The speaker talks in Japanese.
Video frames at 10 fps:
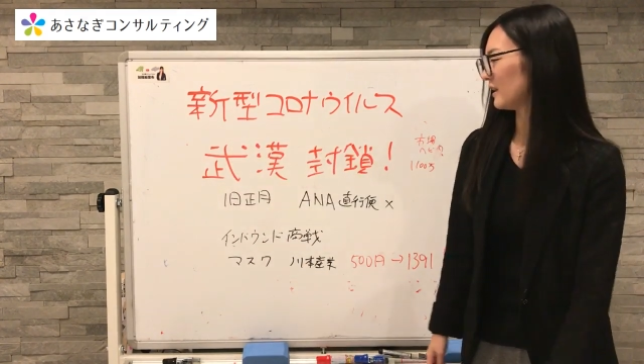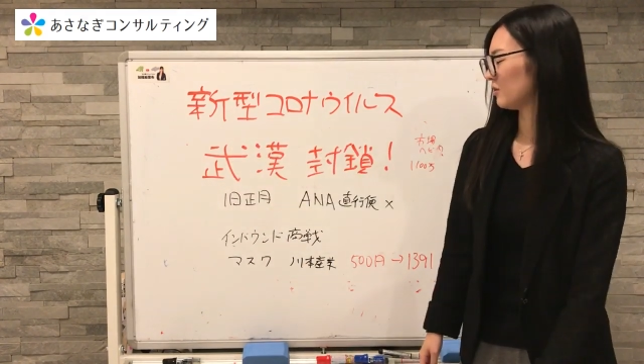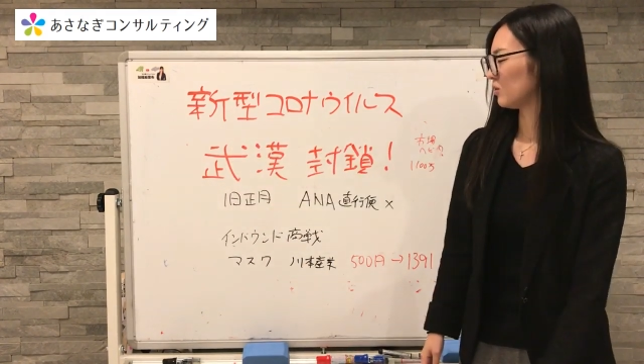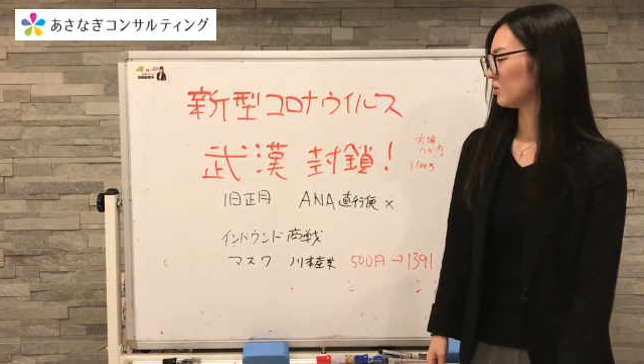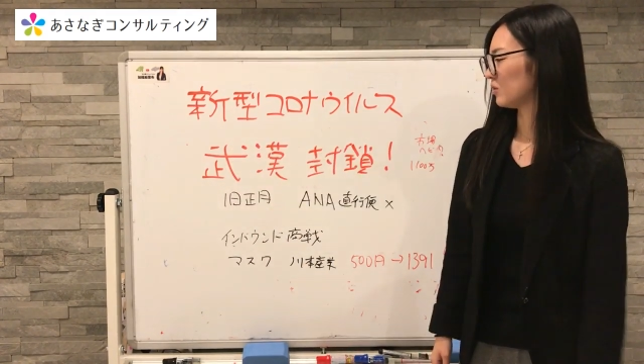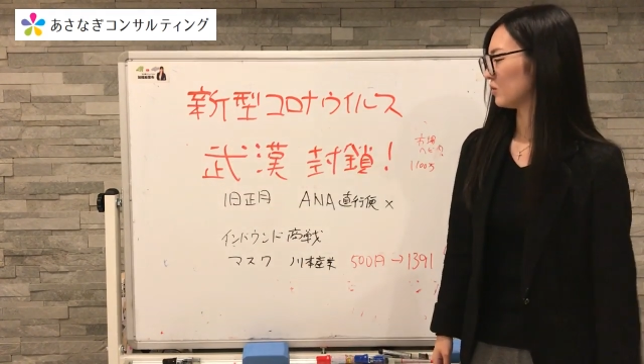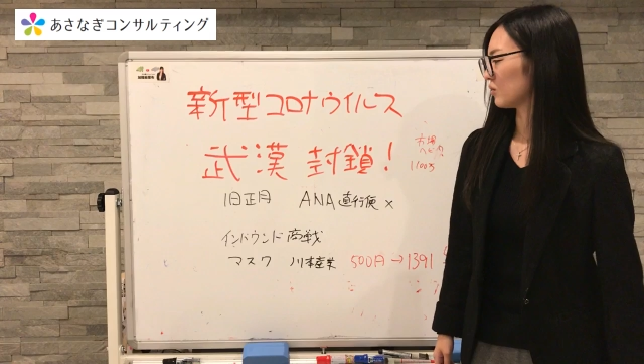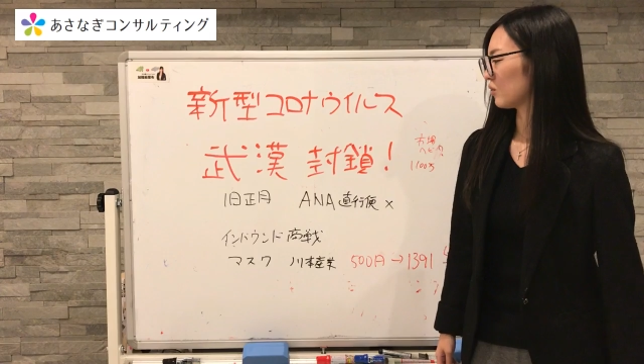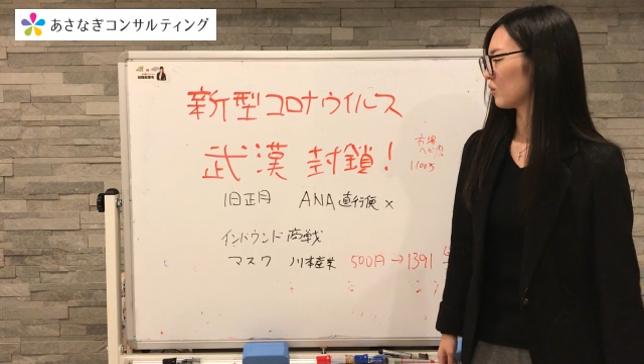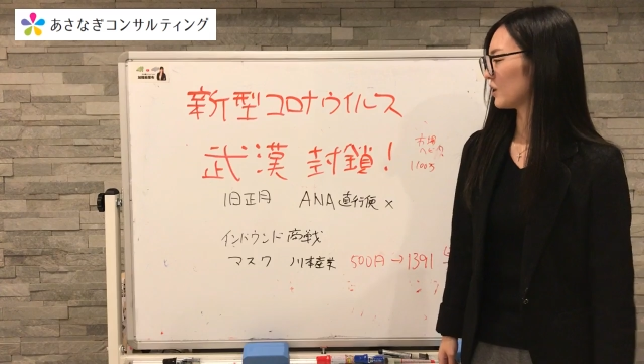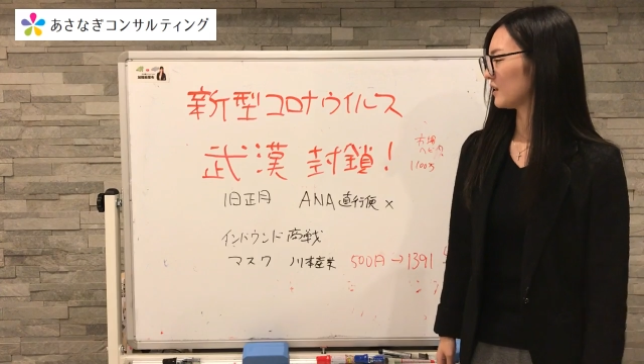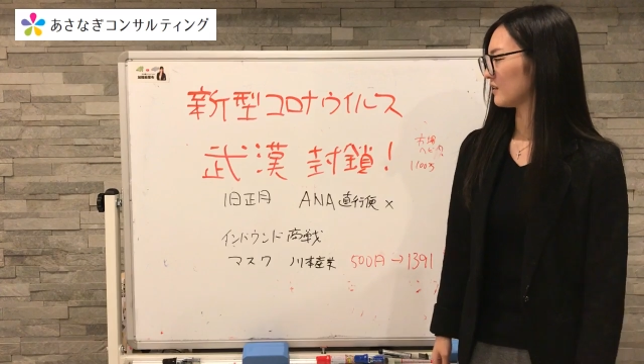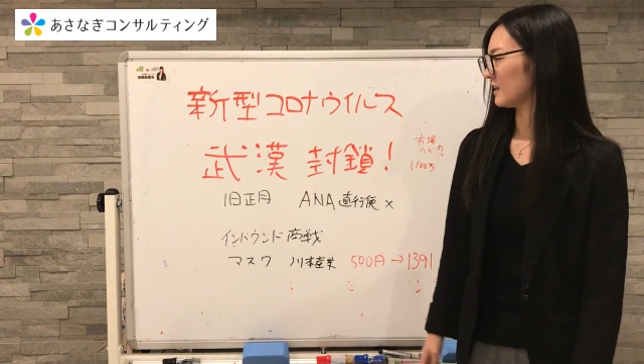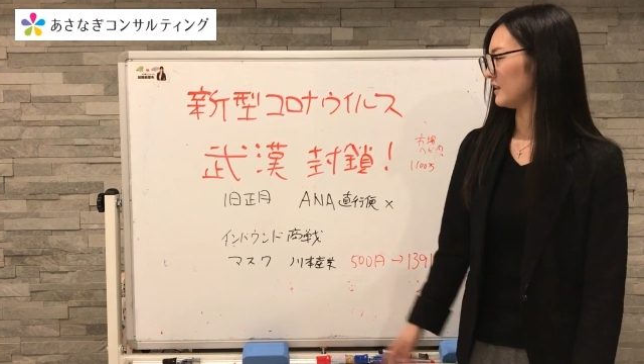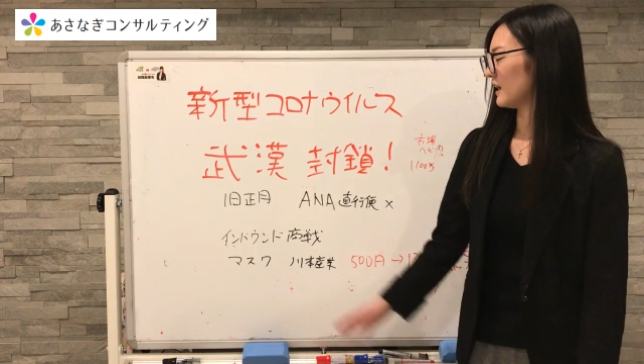あのー、ここがで
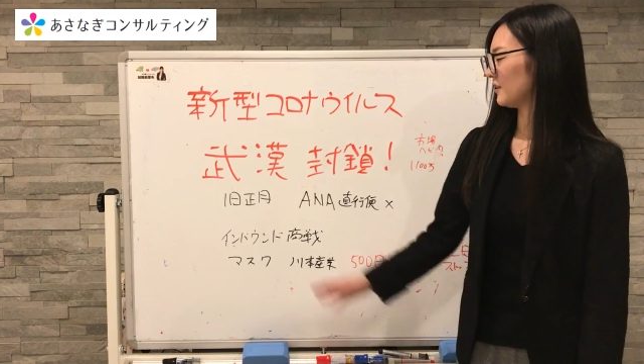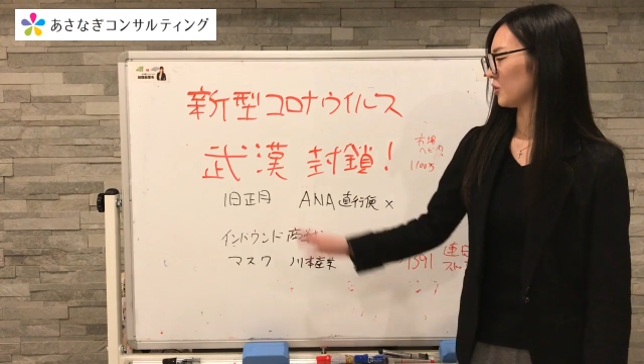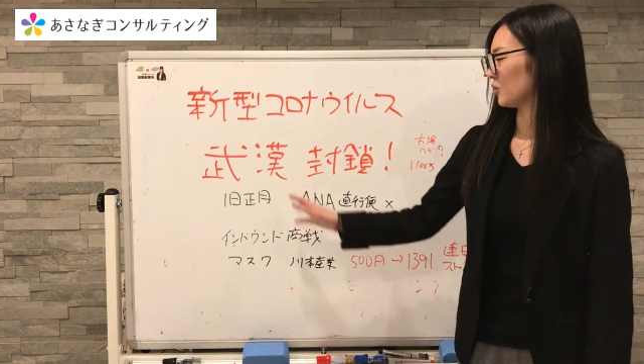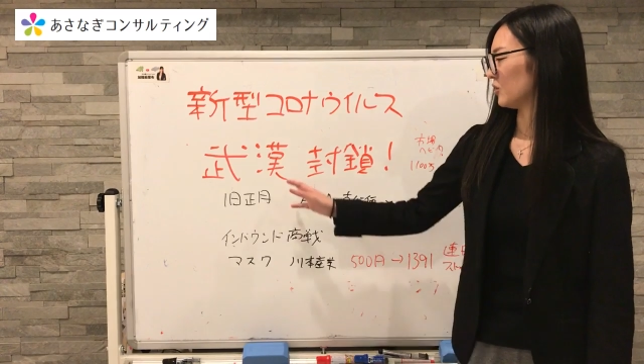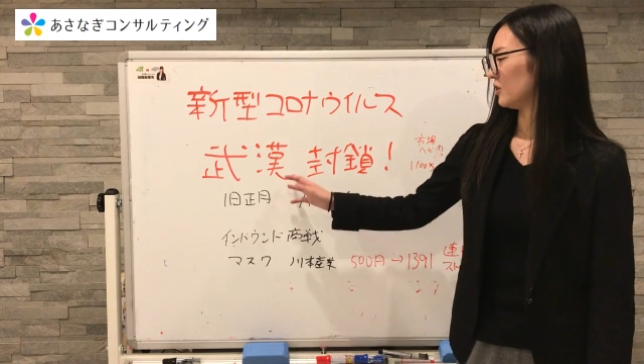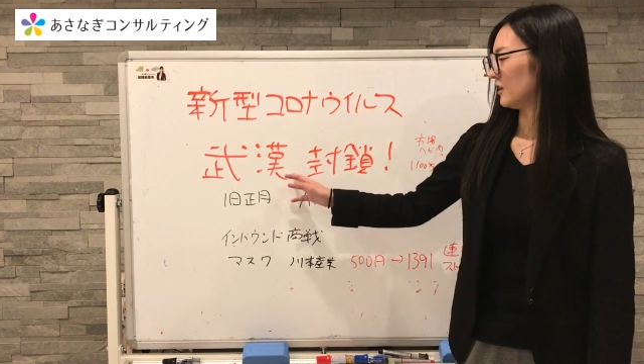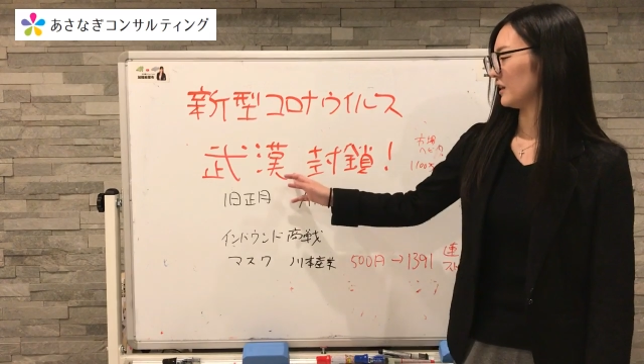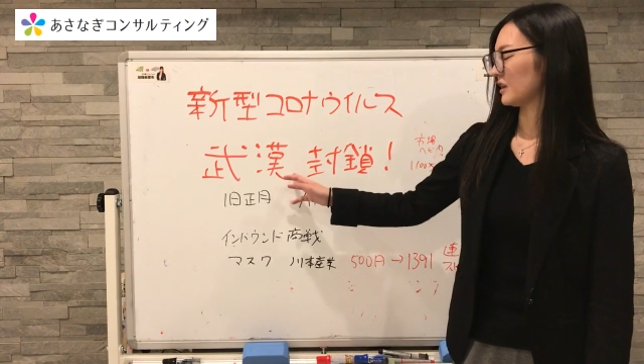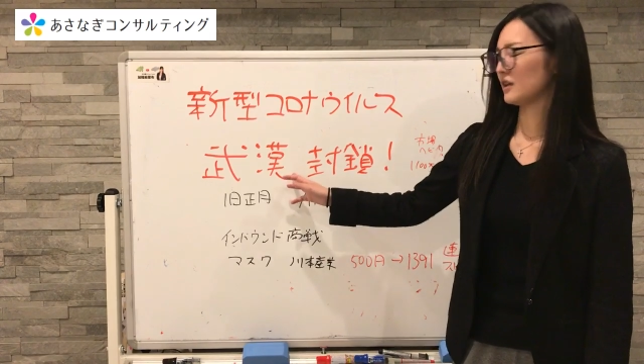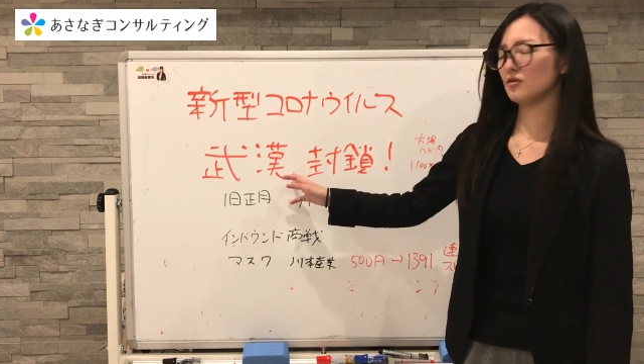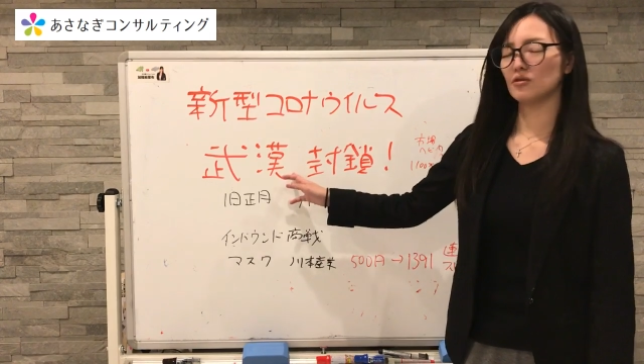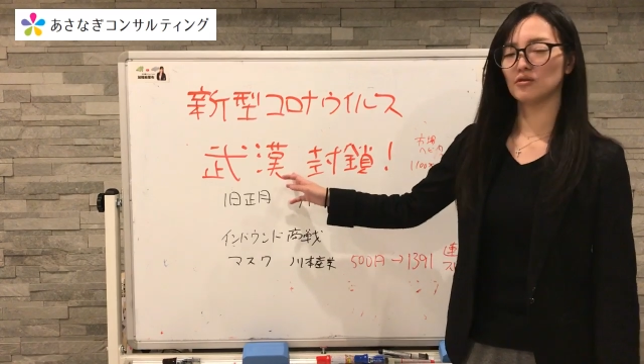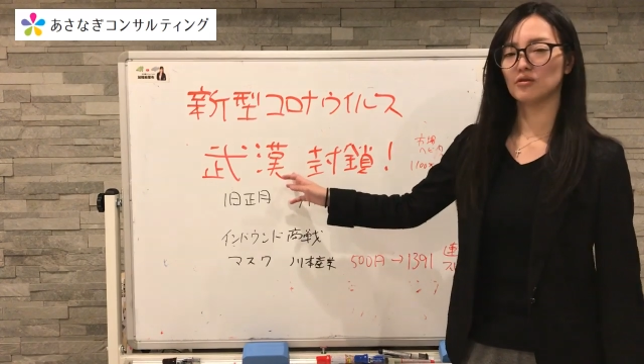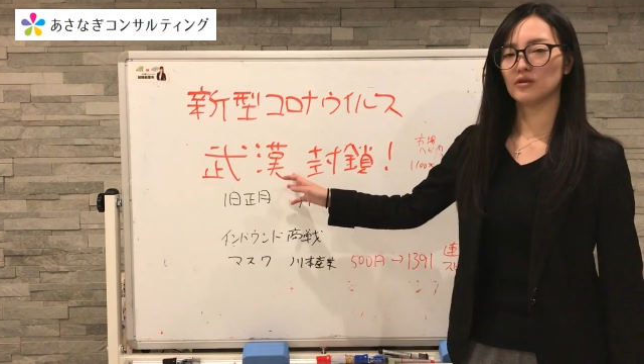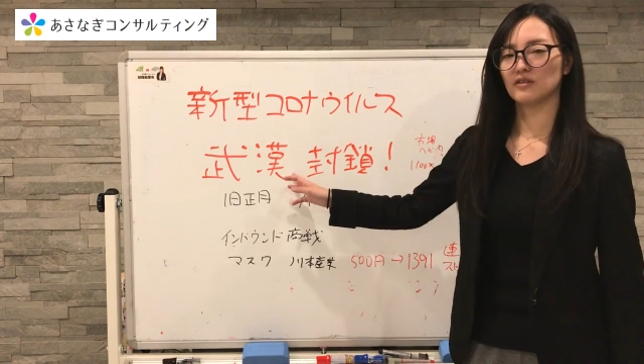すねなんと、えー、
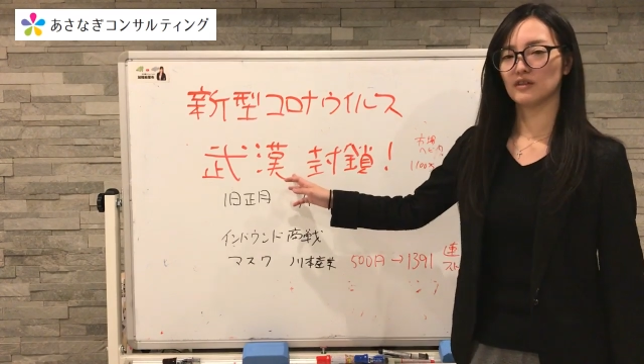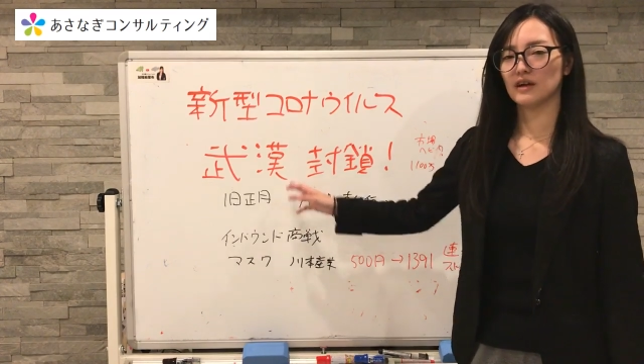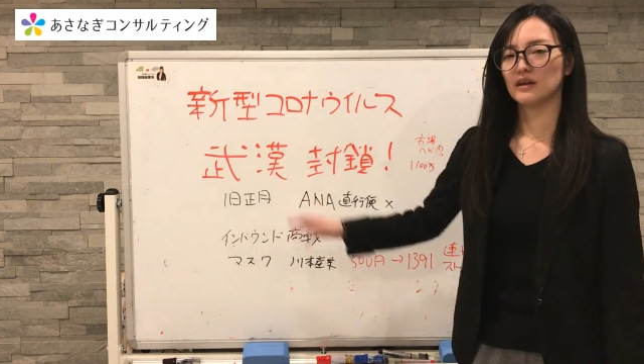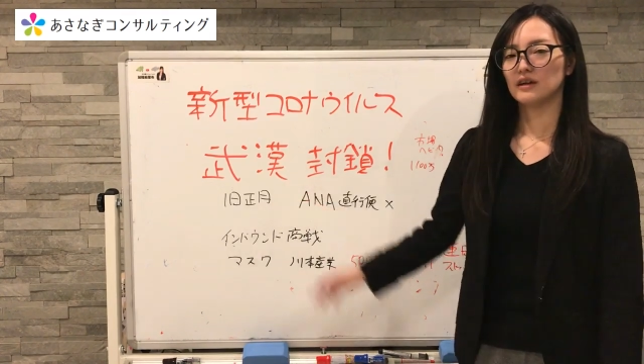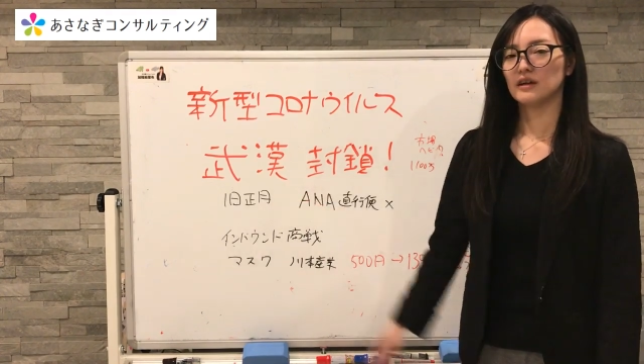昨日ですね、